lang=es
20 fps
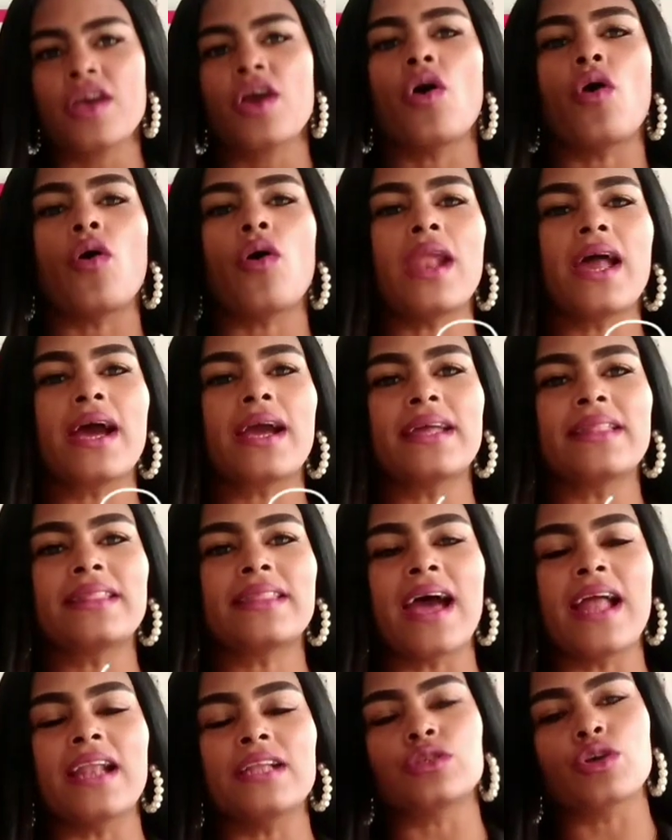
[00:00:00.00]
Hola, ¿qué
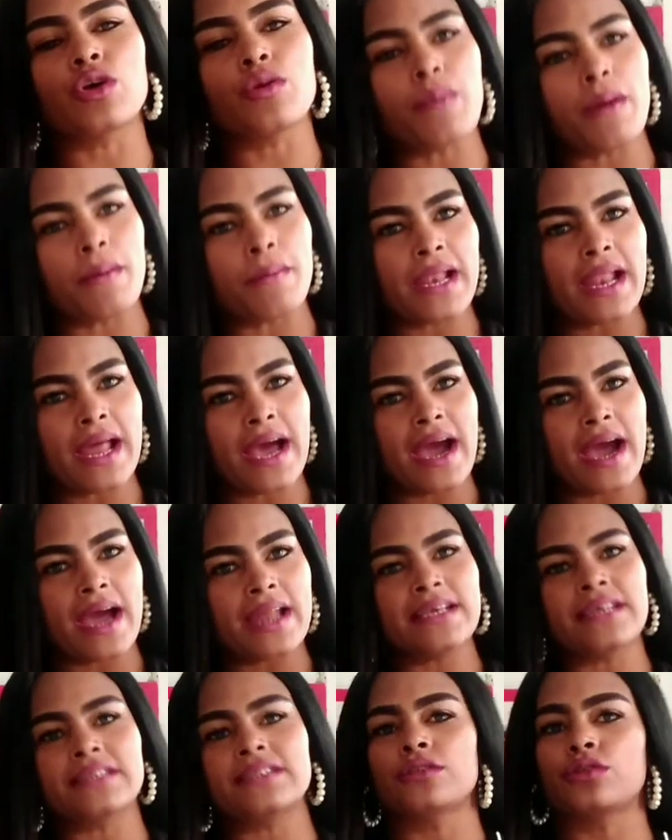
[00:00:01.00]
tal? Soy Pamela
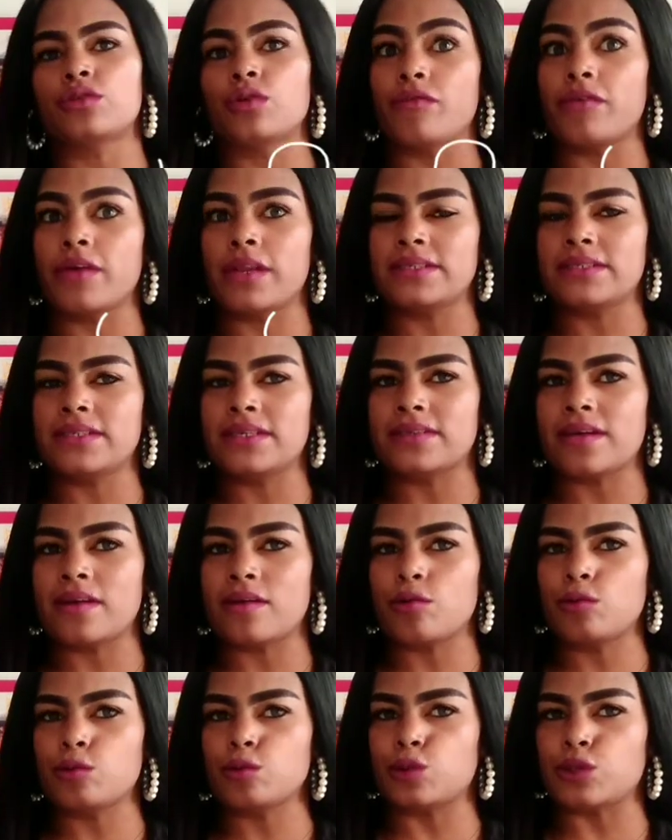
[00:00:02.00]
Arias, estoy feliz de estar
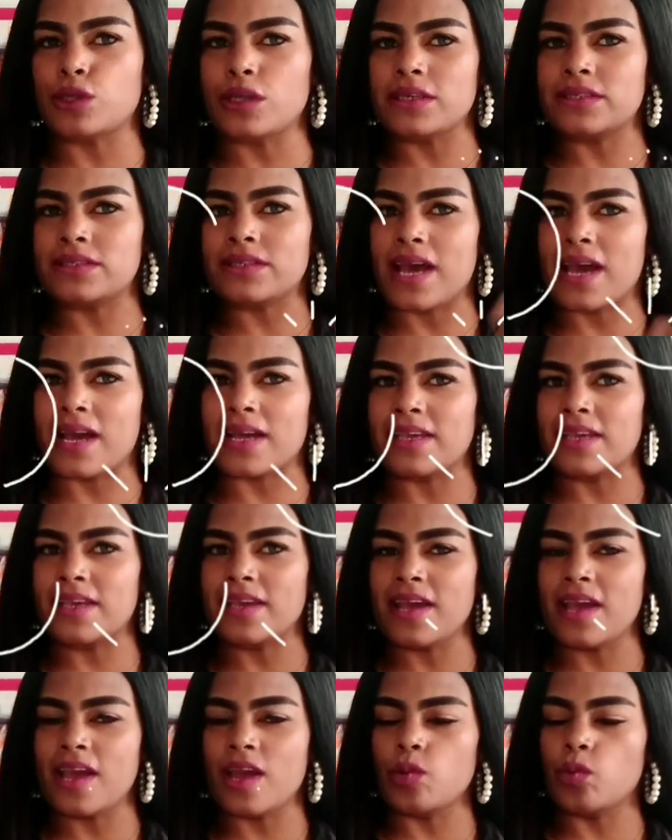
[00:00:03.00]
con ustedes aquí
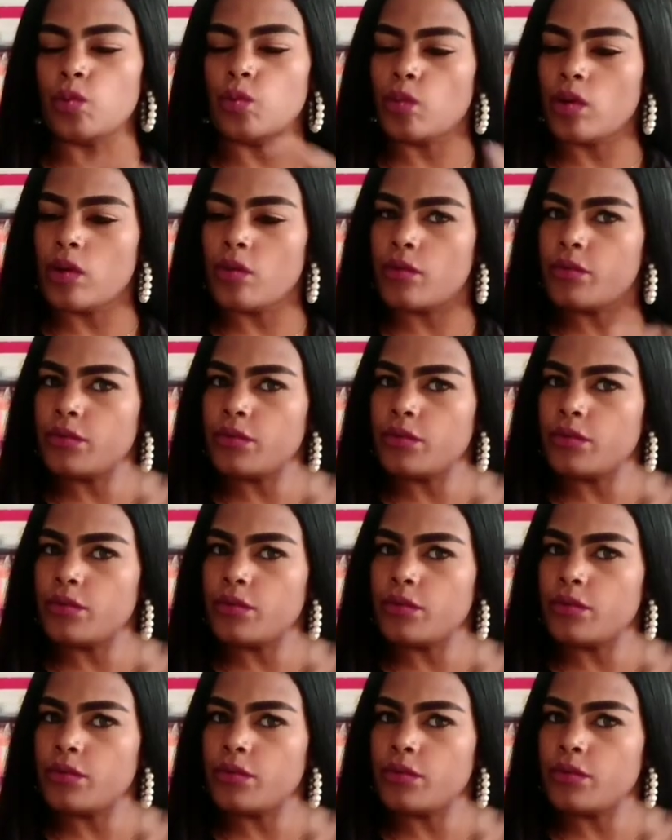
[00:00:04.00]
en un nuevo